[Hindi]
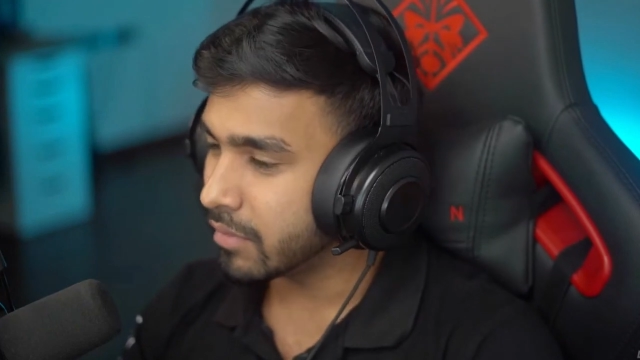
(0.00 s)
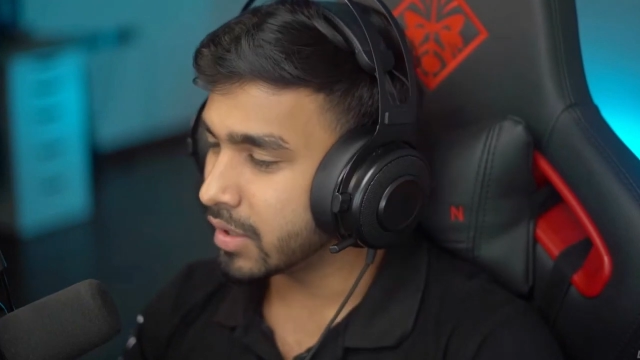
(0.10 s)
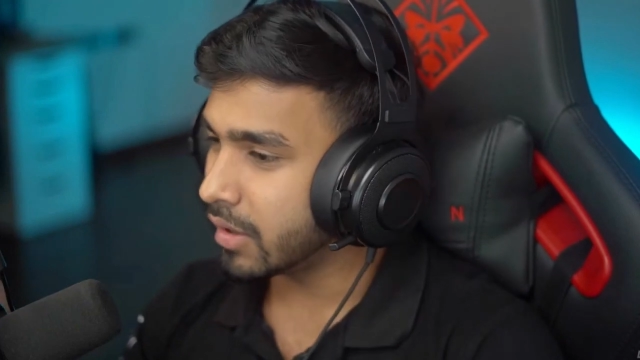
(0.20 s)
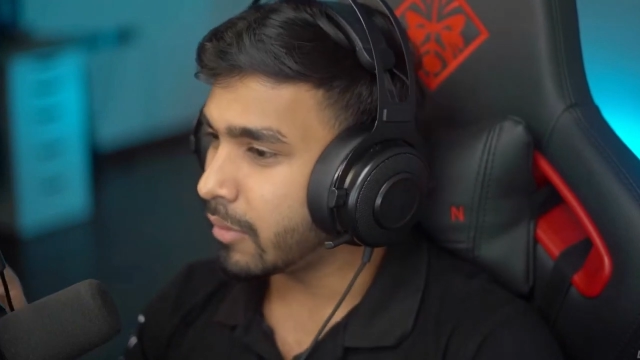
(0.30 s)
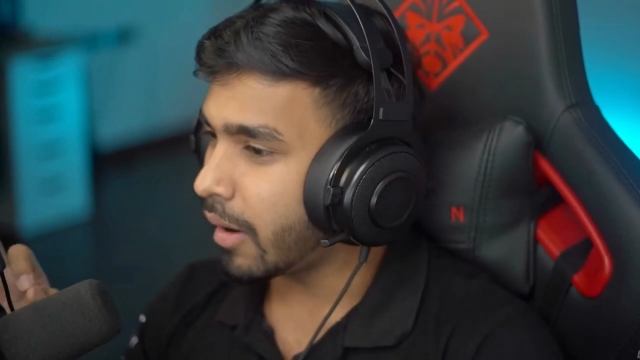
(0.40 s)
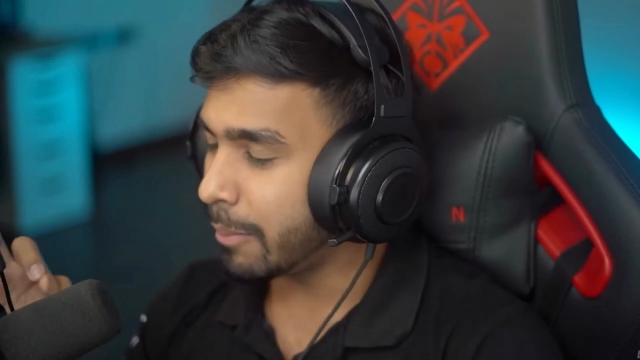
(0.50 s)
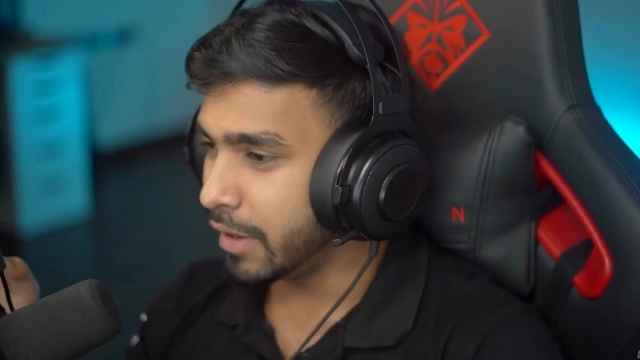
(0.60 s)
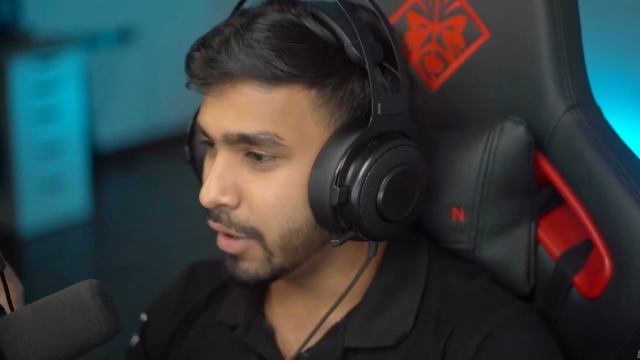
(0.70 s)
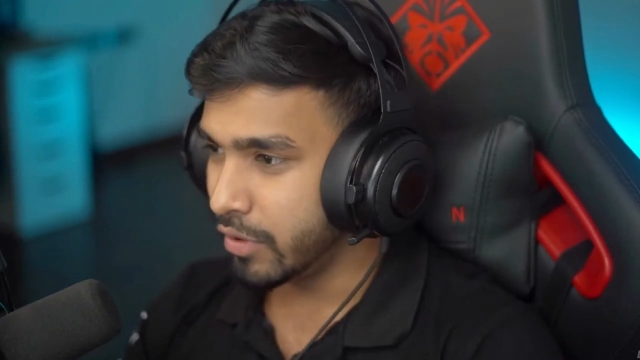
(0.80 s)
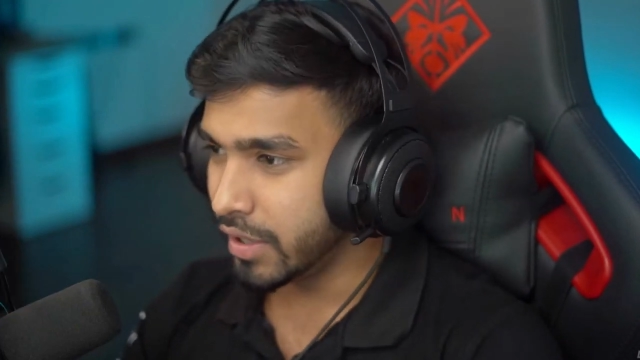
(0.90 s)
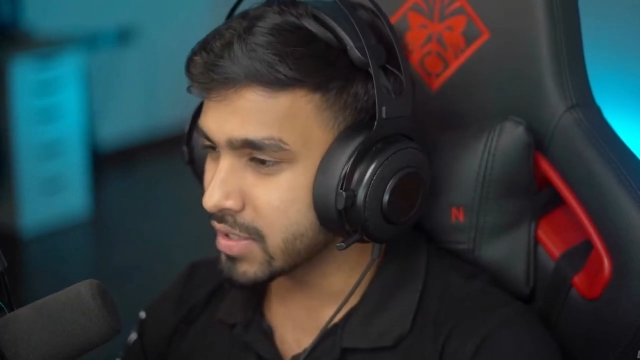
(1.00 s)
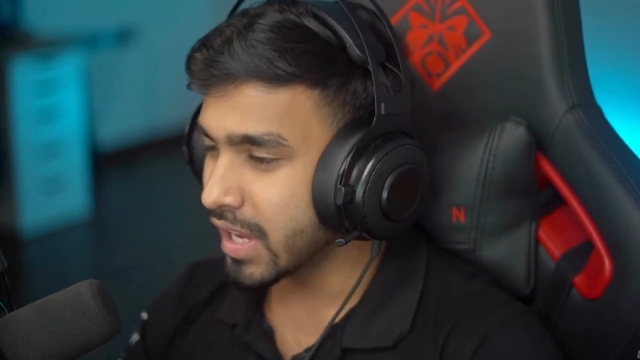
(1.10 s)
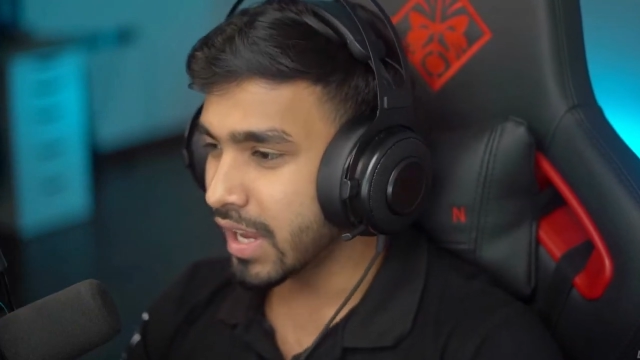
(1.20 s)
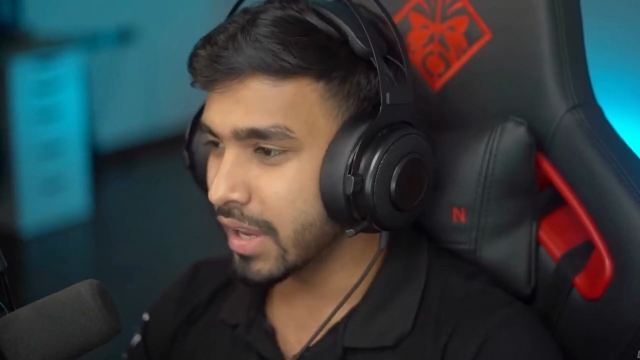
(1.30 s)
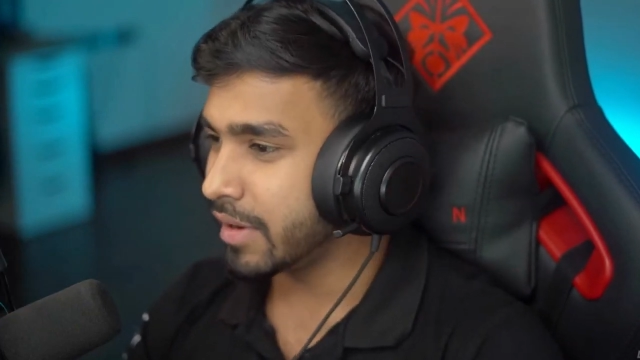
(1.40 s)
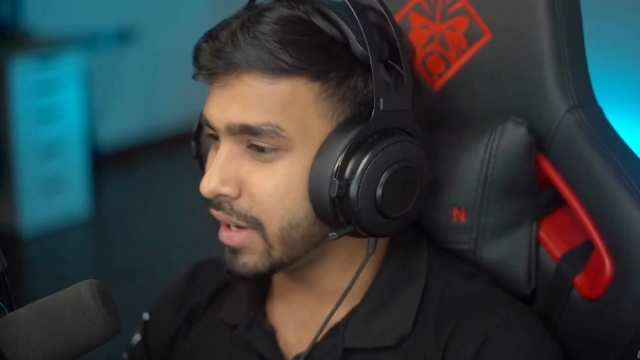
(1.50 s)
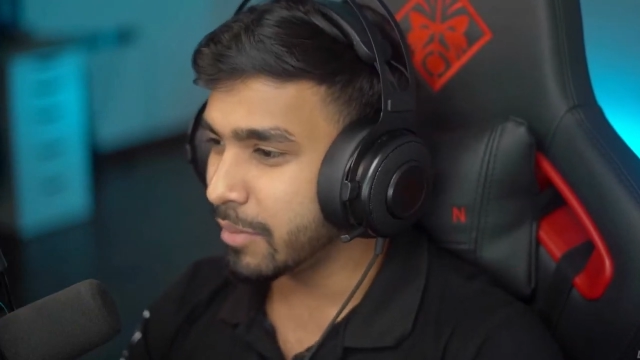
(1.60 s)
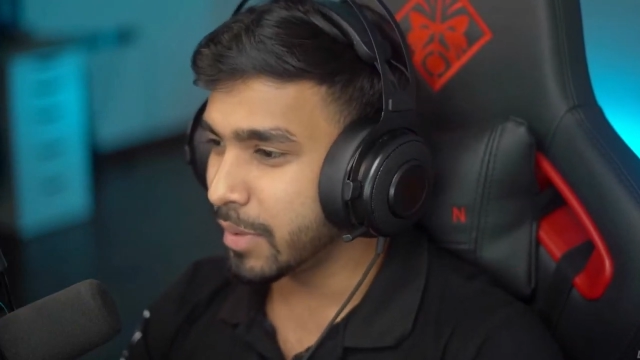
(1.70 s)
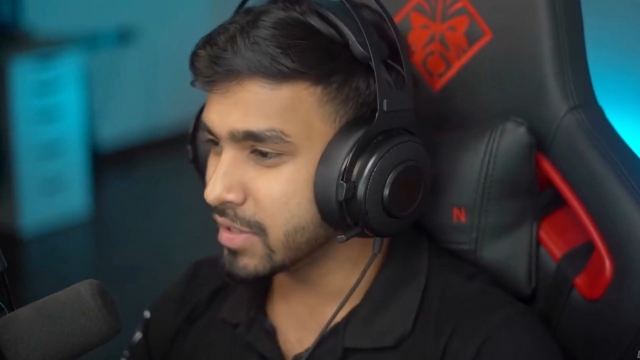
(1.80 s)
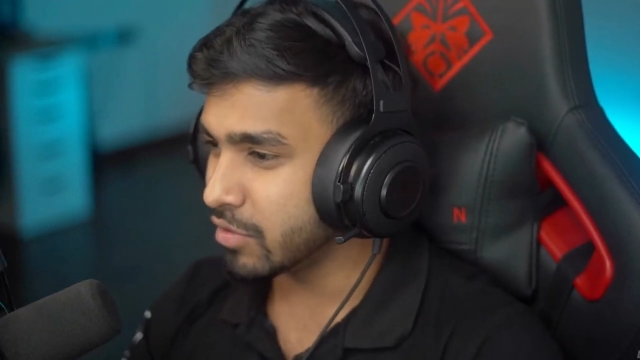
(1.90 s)
मतलब अपनी ऑडियंस के आगे मैंने
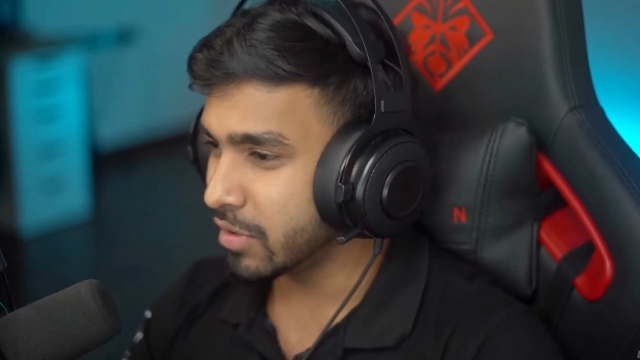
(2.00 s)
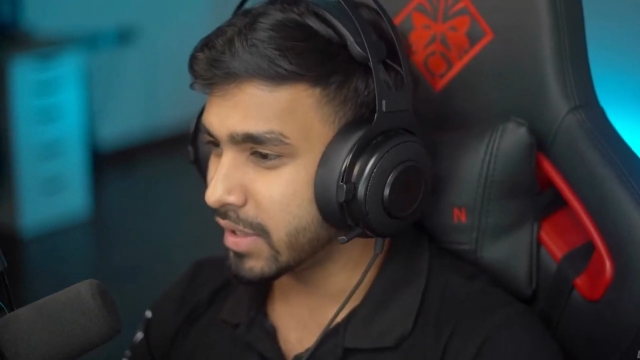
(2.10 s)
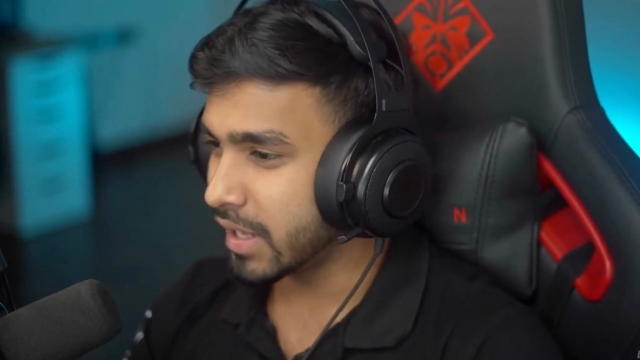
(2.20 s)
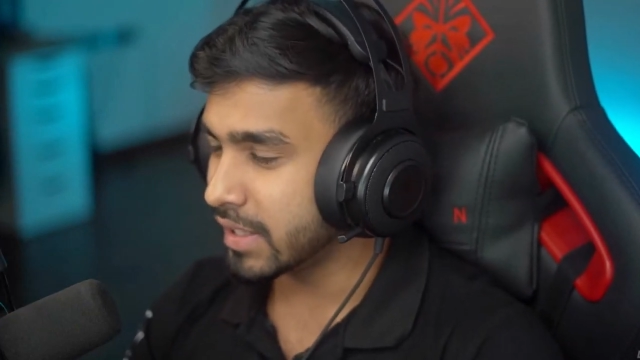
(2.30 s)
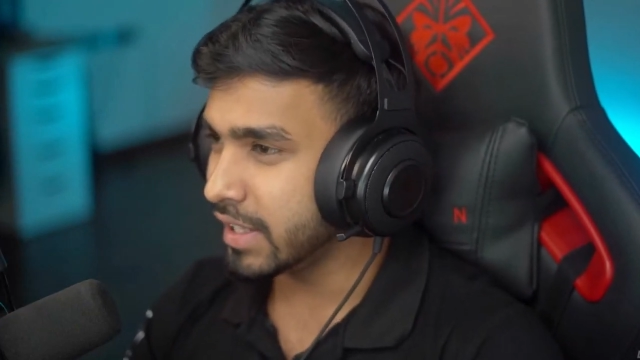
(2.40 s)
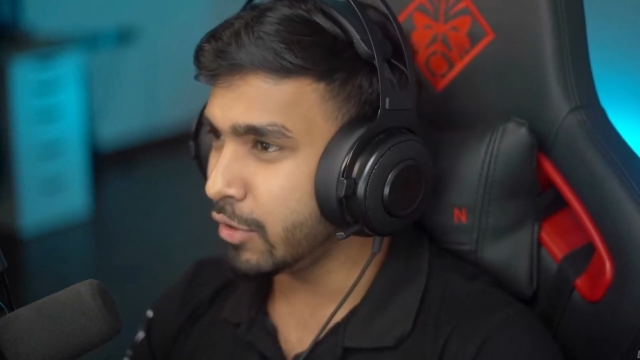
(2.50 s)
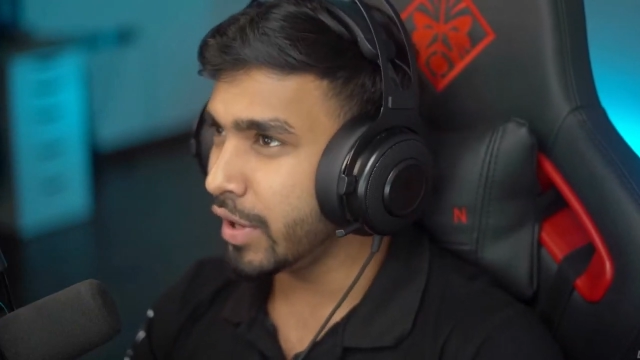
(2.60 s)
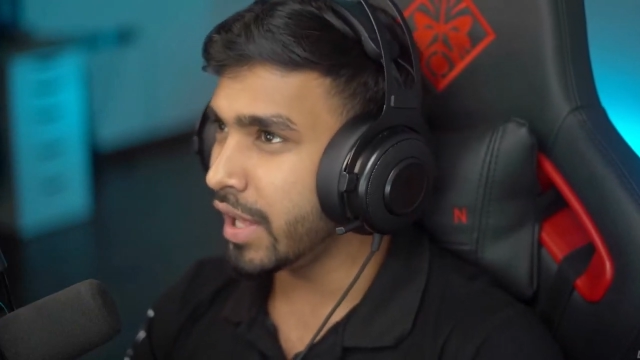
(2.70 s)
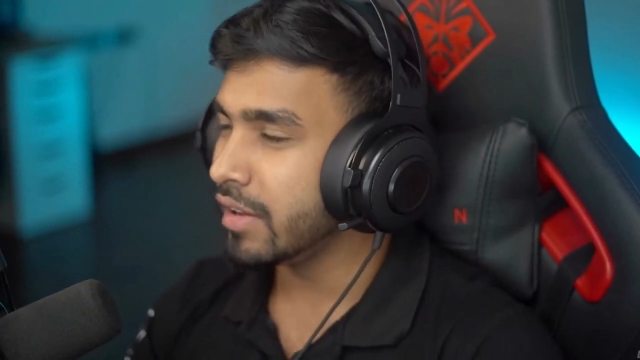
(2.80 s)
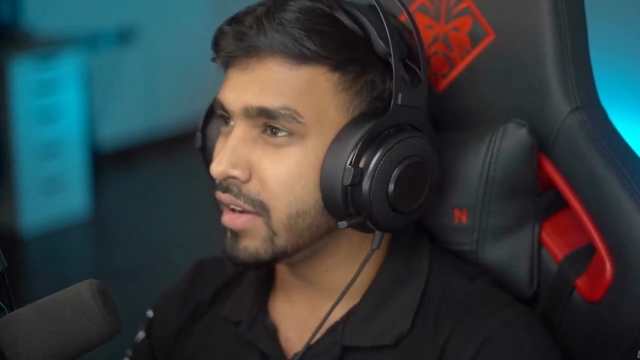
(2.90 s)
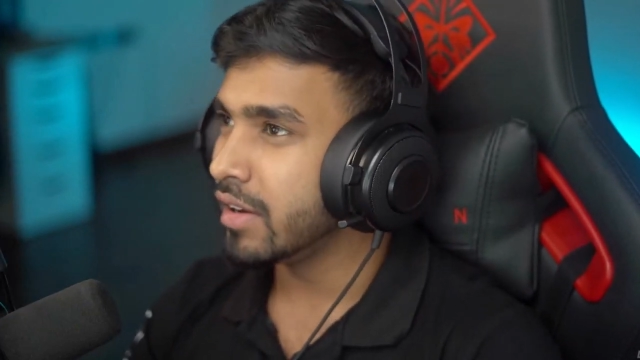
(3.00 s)
कभी किसी को नहीं बताया था देखो यार